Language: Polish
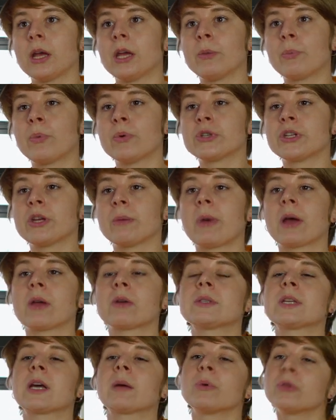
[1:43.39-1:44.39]
i później
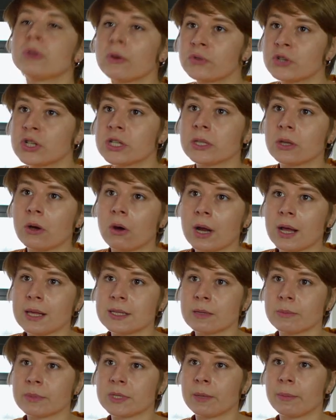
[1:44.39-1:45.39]
mając jakby to wszystko
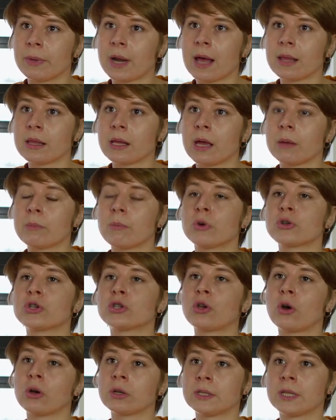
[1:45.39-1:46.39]
razem zebrane,
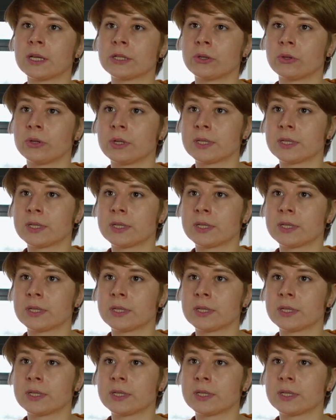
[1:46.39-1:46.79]
może to oddać do